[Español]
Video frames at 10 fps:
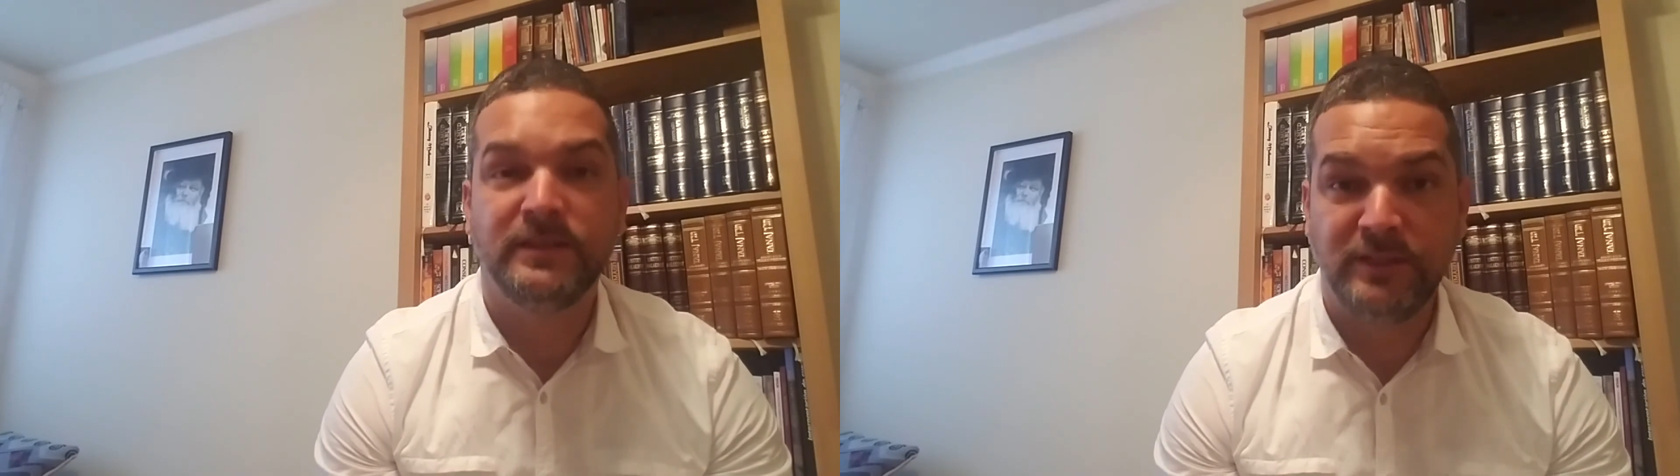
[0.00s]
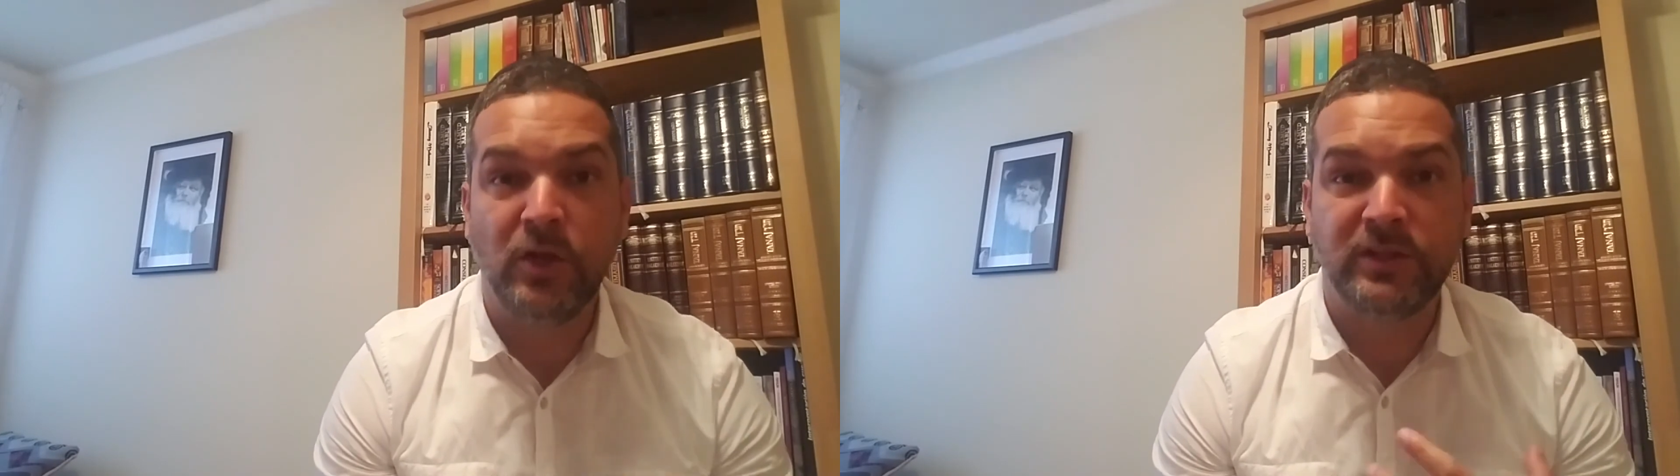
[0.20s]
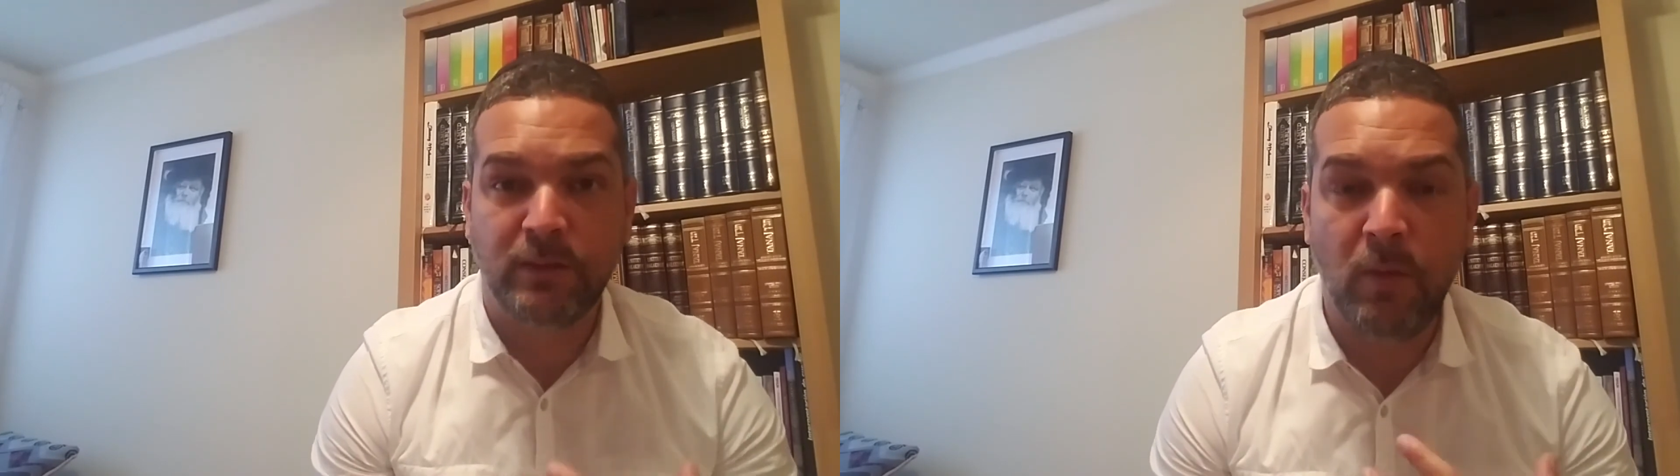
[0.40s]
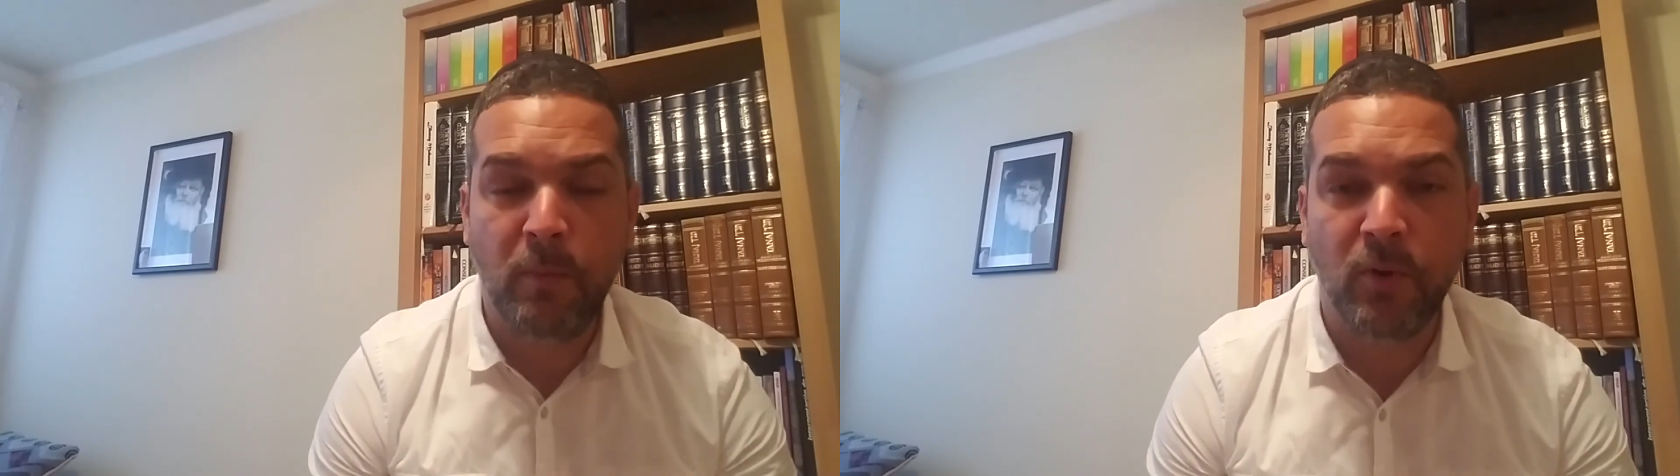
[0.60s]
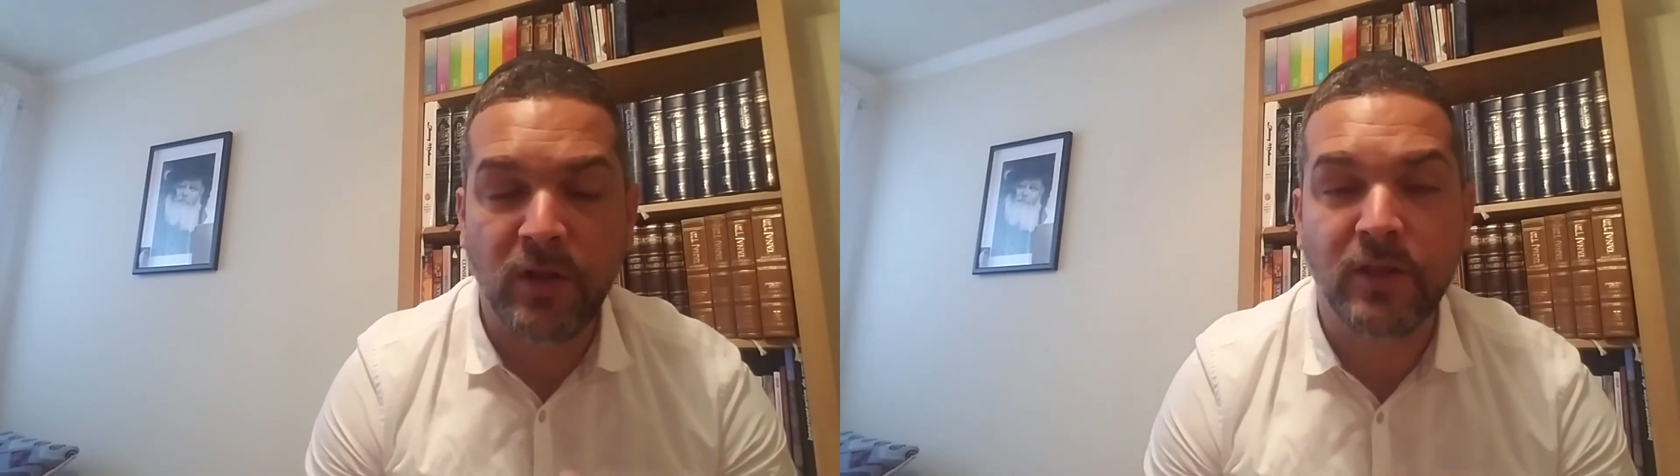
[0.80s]
Si nos
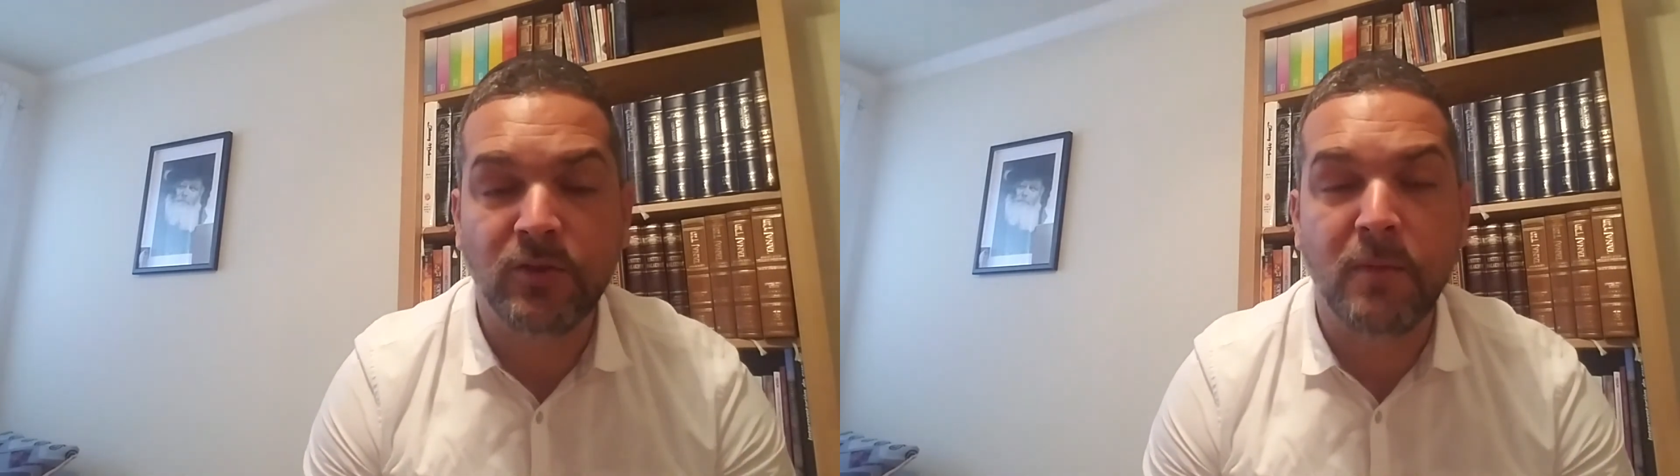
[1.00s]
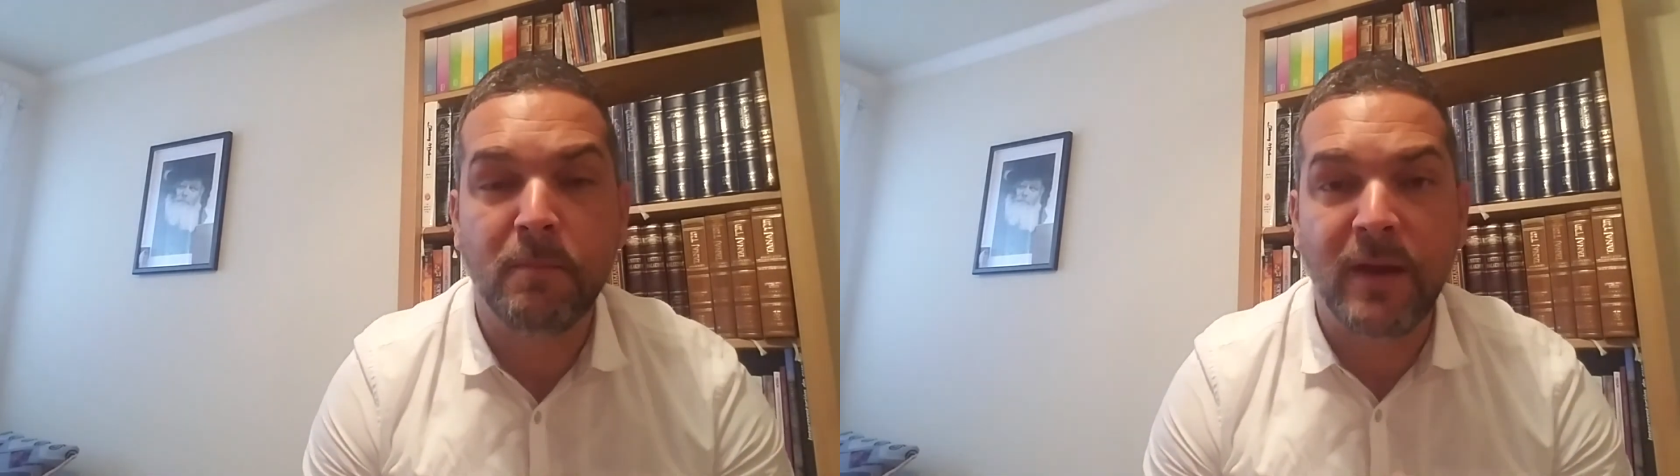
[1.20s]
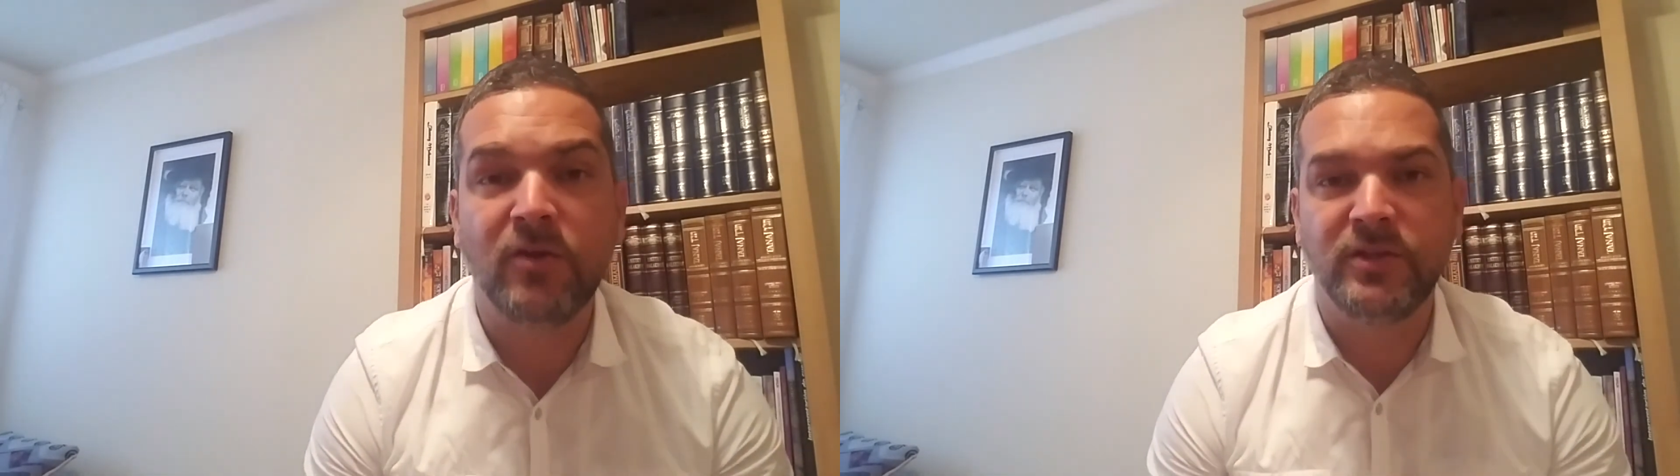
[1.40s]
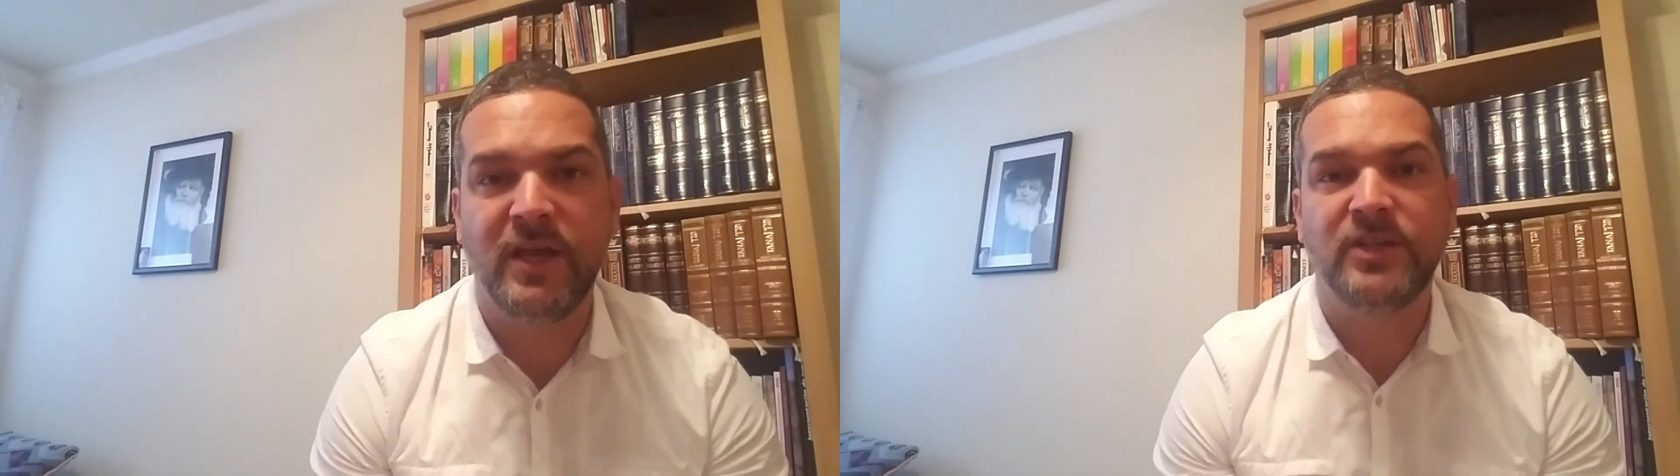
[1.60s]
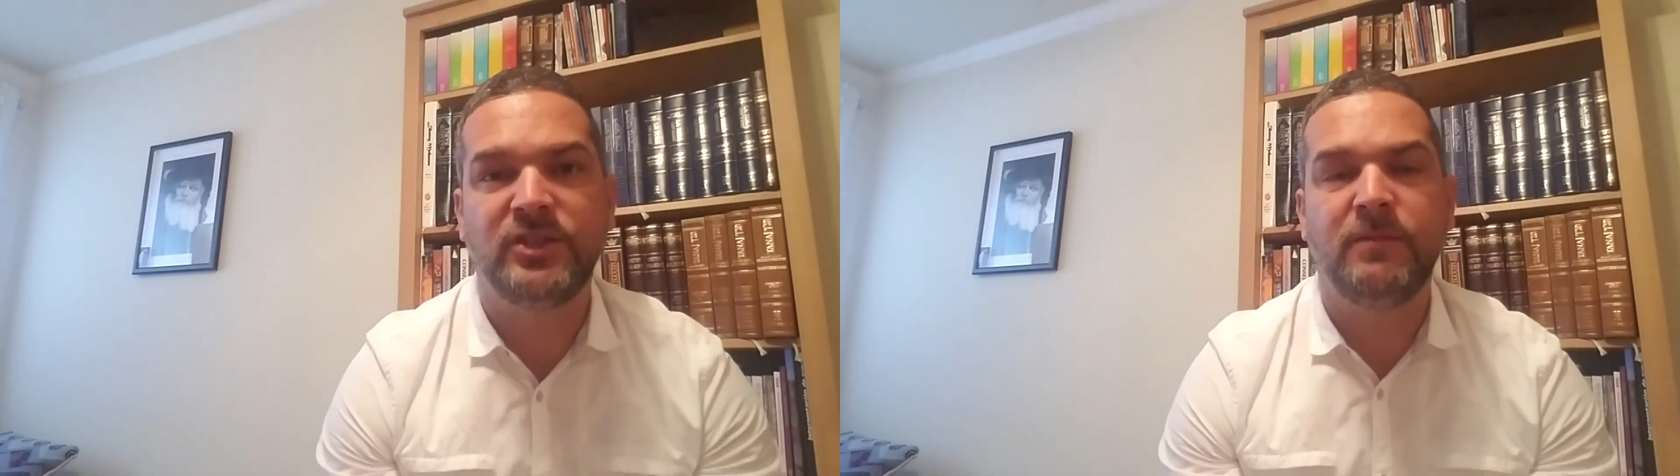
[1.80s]
estamos poniendo en manos
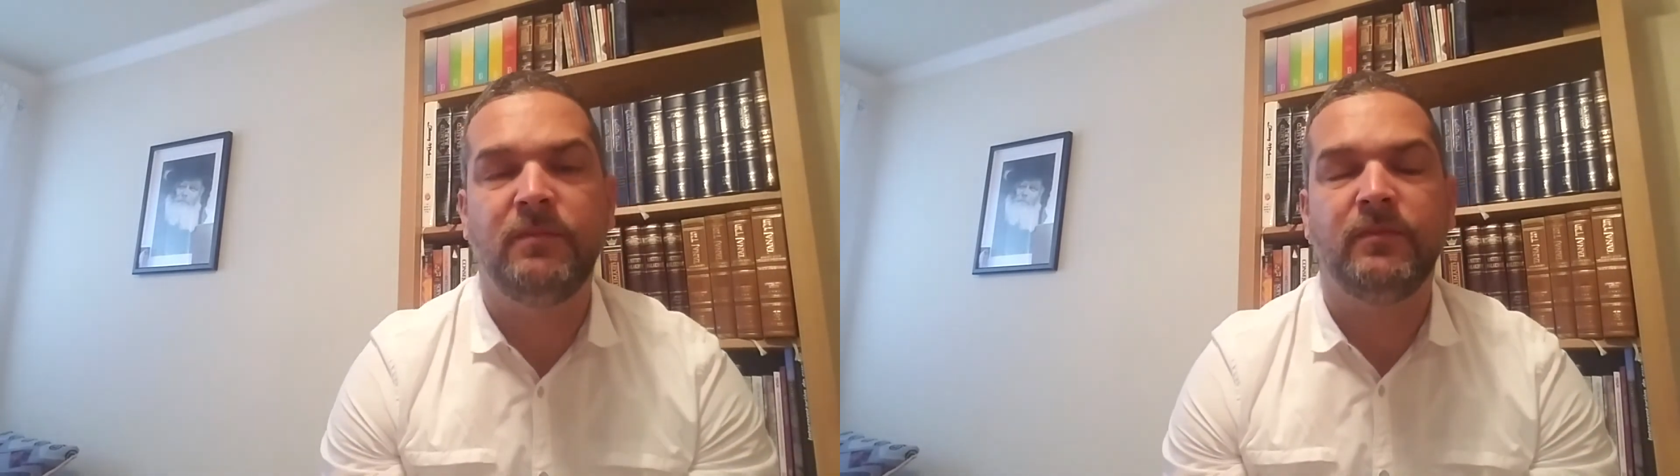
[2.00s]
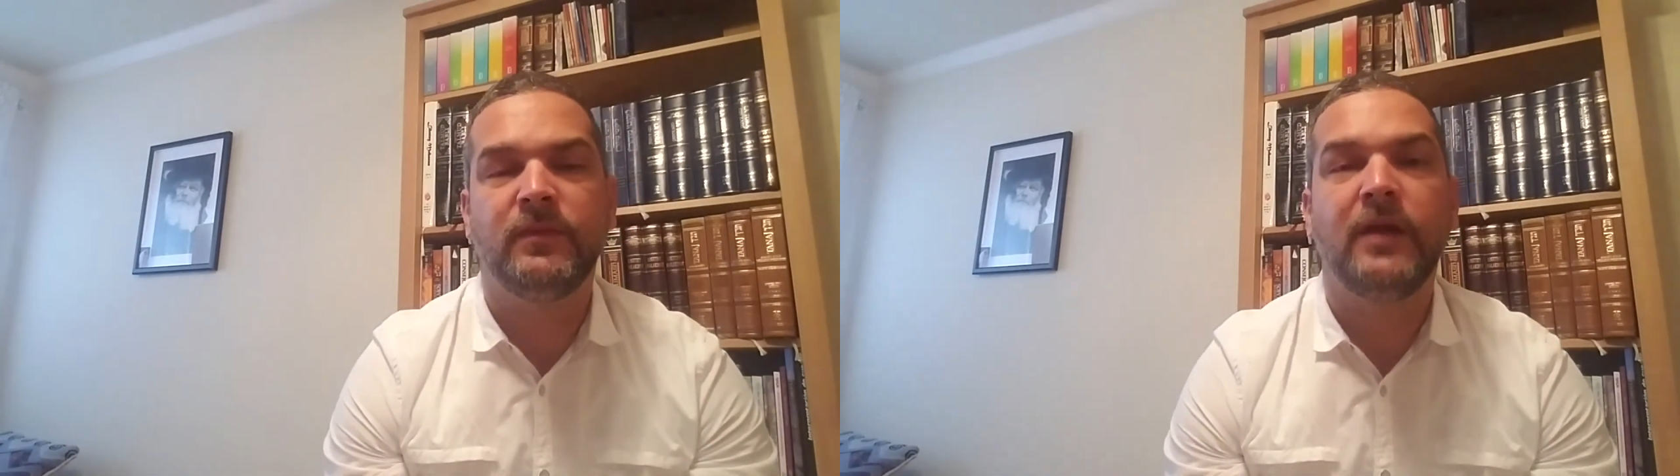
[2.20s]
de Hachem,